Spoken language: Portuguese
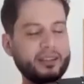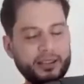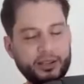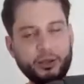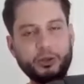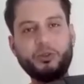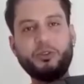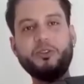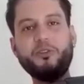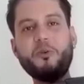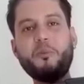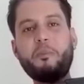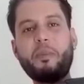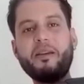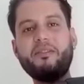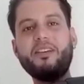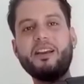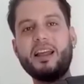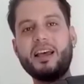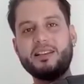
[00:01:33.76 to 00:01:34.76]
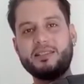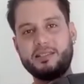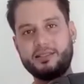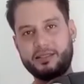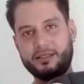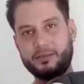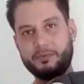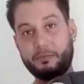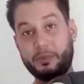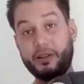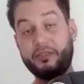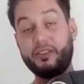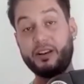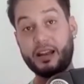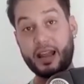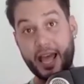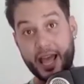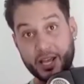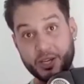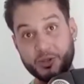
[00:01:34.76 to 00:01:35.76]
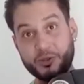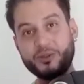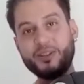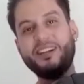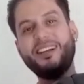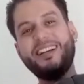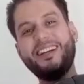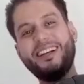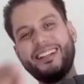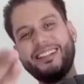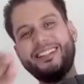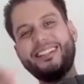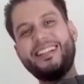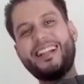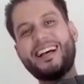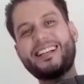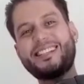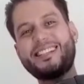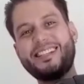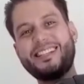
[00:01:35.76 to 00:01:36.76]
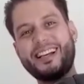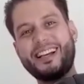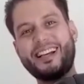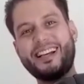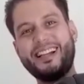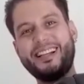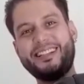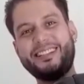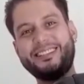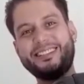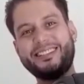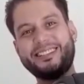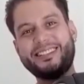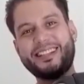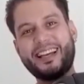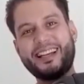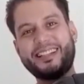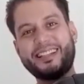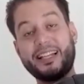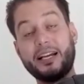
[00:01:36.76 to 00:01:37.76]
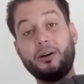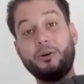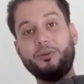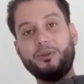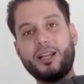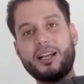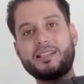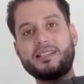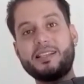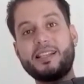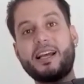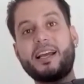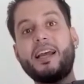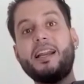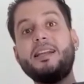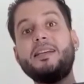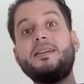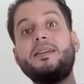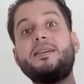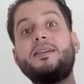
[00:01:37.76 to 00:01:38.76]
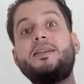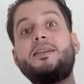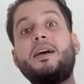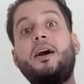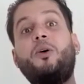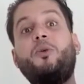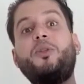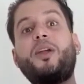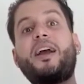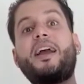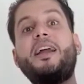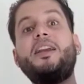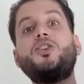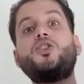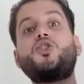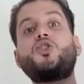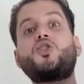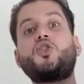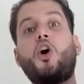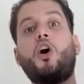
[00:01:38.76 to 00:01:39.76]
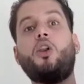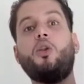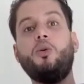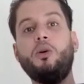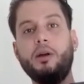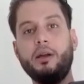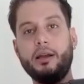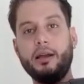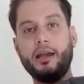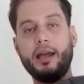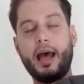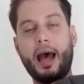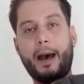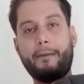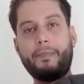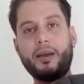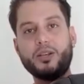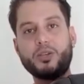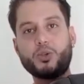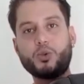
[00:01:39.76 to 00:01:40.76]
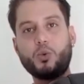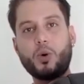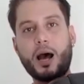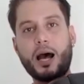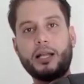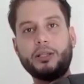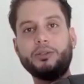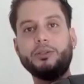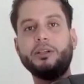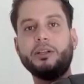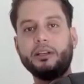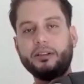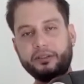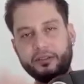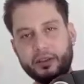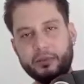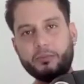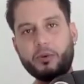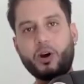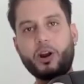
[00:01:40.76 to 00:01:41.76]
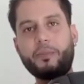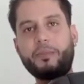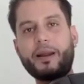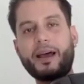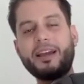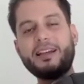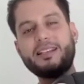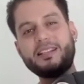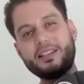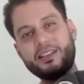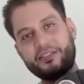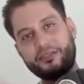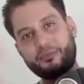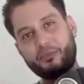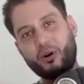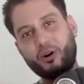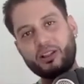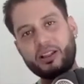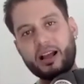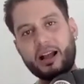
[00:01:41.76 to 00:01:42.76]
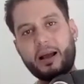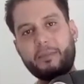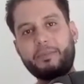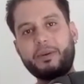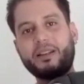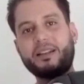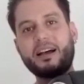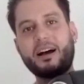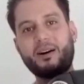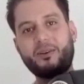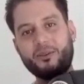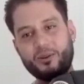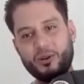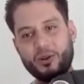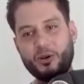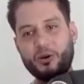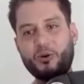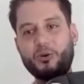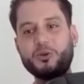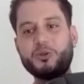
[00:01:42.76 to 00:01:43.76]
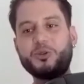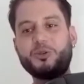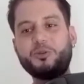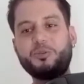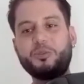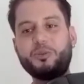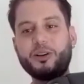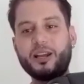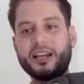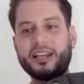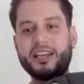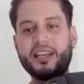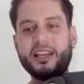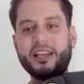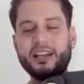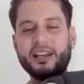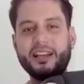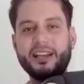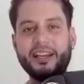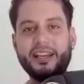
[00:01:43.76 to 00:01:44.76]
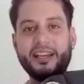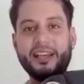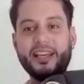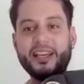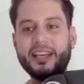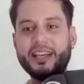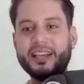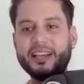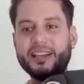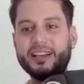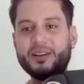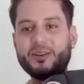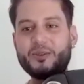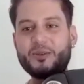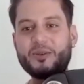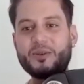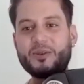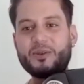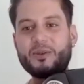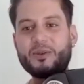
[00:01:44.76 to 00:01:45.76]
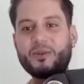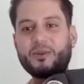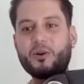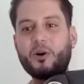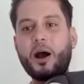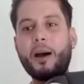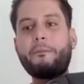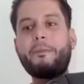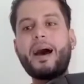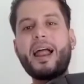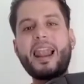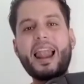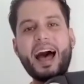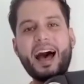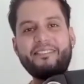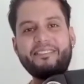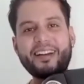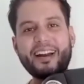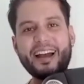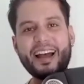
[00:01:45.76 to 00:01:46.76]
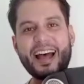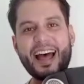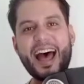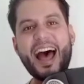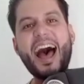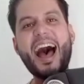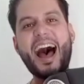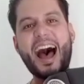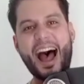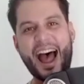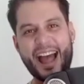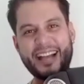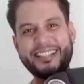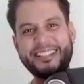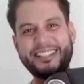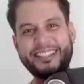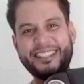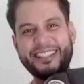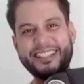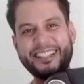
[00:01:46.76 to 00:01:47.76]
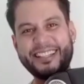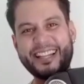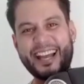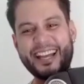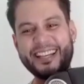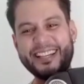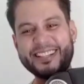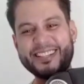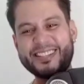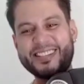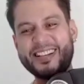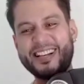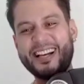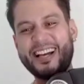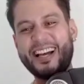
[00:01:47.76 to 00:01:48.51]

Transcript: Eu tive o privilégio, privilégio de nascer naquele sertão, nascer naquele chão, naquele solo abençoado. Vim embora para Recife, moro na capital, hoje estou por aqui. E com a palavra a arte, não é isso?